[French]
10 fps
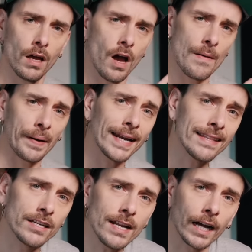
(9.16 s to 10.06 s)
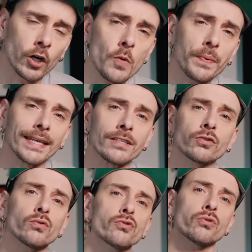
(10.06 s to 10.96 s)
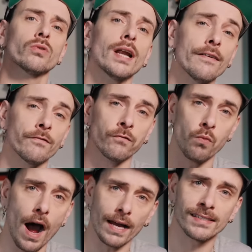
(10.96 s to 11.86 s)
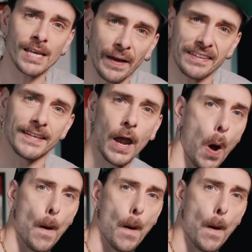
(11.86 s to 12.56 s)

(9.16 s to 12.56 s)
on va parler de la compression sur la voix. C'est parti.